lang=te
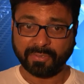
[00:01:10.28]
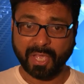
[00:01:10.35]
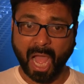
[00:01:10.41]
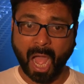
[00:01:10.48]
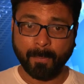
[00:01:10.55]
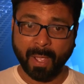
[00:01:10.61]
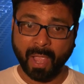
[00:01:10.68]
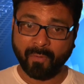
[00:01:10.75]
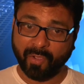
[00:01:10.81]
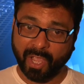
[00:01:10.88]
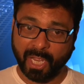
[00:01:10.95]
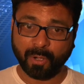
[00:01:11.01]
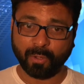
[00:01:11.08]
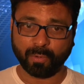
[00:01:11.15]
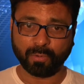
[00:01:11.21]
యాభై
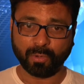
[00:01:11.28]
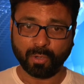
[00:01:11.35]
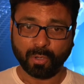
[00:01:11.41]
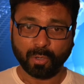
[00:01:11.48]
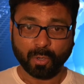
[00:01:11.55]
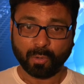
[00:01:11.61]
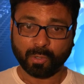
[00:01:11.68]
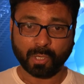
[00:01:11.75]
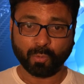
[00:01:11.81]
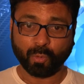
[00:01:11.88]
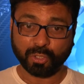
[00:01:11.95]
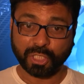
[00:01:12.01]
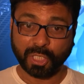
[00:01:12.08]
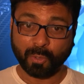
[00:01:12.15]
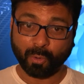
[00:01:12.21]
వేలు ఒక
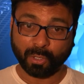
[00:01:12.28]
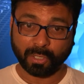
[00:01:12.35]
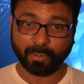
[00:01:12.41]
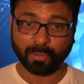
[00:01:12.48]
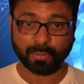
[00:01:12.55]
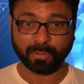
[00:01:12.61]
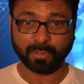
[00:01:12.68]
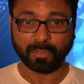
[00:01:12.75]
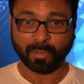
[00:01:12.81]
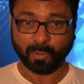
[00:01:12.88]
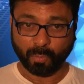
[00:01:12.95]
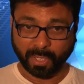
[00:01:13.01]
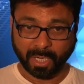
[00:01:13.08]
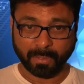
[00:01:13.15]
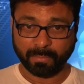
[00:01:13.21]
ఓసీ ఓటర్లు
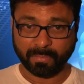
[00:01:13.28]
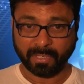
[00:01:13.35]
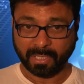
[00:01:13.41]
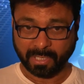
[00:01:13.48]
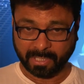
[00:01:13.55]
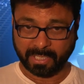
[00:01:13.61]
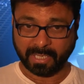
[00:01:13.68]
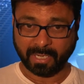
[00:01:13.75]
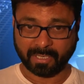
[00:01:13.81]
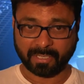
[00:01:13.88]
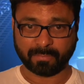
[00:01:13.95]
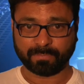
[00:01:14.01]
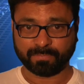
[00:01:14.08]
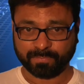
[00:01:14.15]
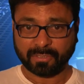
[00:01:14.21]
ఉండడం
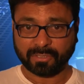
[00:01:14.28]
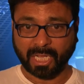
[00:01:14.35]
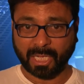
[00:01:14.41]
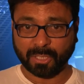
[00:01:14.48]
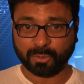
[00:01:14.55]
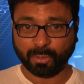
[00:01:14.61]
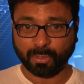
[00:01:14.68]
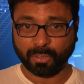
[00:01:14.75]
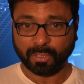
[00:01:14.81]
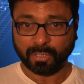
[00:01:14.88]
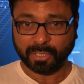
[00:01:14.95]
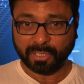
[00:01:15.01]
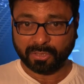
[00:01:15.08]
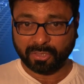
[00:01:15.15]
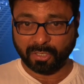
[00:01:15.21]
కీలకం దాంతో
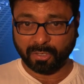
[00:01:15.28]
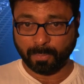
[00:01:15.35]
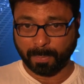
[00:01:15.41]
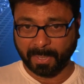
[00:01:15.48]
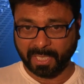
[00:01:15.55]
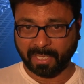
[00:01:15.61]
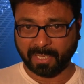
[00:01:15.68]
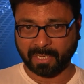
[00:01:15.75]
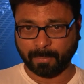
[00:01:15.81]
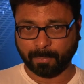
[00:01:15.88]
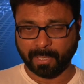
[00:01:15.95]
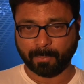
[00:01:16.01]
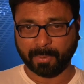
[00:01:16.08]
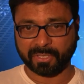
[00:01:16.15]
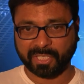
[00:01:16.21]
ఇద్దరు ప్రధాన
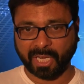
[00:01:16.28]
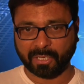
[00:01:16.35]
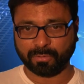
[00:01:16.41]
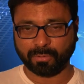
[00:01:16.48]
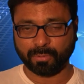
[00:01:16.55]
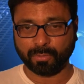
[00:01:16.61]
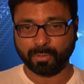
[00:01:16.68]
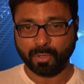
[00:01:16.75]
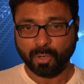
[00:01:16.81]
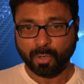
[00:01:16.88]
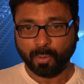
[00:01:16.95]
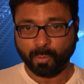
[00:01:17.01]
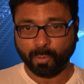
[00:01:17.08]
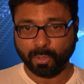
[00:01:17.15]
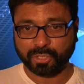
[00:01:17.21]
ప్రత్యర్థులు
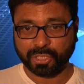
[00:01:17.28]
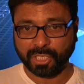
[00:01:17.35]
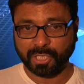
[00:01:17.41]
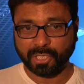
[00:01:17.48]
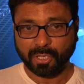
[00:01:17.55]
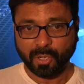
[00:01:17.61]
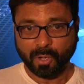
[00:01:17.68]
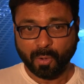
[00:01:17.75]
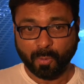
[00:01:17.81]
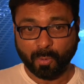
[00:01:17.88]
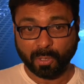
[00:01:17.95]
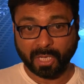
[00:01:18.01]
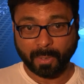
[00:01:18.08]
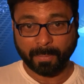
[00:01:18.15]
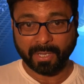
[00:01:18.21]
ఓసీ
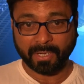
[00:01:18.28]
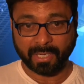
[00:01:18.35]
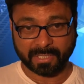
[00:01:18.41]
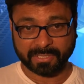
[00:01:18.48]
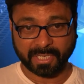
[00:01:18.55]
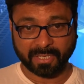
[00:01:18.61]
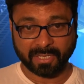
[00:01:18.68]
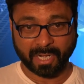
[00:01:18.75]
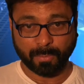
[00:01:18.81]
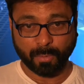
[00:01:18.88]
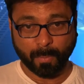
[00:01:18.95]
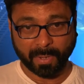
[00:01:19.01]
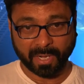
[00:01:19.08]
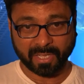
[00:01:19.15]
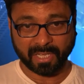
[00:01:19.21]
ఓట్లపై లక్ష్యంగా
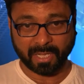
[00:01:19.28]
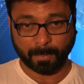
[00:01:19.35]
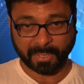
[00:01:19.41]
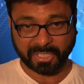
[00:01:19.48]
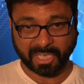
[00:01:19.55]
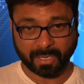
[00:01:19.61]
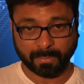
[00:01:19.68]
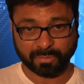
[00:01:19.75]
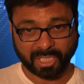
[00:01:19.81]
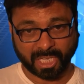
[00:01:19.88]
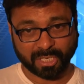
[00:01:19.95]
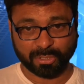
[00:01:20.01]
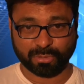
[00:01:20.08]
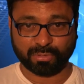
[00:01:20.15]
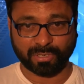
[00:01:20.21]
ముమ్మరంగా ప్రచారం
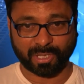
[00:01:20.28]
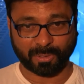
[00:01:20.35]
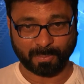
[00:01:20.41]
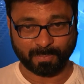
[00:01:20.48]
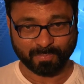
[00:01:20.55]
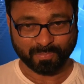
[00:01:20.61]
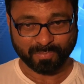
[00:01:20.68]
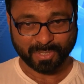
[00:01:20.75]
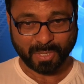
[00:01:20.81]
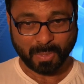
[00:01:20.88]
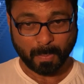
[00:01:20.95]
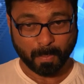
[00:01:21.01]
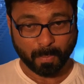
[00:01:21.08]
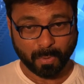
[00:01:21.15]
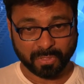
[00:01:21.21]
సాగిస్తున్నారు
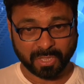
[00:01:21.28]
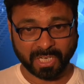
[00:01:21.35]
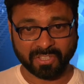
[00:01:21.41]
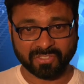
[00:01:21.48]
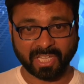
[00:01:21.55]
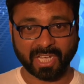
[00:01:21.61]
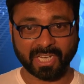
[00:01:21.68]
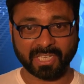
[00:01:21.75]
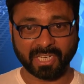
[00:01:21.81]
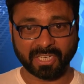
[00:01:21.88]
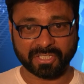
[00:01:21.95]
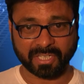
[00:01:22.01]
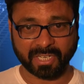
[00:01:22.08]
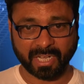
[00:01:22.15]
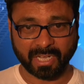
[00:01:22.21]
మొదటిసారి
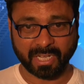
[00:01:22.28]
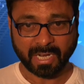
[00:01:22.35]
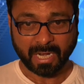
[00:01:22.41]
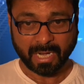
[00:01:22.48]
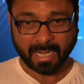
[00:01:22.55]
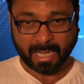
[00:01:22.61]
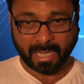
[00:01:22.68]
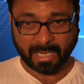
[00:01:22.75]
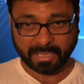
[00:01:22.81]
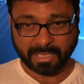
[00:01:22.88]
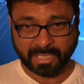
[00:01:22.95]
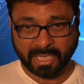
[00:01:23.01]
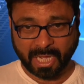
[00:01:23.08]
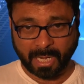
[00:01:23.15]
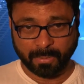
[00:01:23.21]
గెలిచిన అనతి
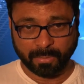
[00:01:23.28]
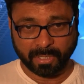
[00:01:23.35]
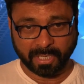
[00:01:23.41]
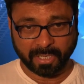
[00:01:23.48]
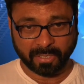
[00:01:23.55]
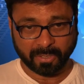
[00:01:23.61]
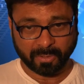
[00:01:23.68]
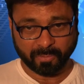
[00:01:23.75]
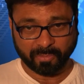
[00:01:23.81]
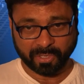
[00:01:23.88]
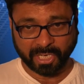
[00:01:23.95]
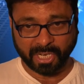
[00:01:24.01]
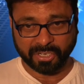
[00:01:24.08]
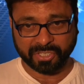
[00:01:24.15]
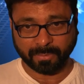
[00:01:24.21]
కాలంలోనే
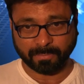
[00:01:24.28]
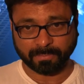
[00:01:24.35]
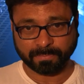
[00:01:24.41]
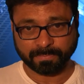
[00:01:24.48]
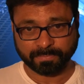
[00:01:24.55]
వీరేశం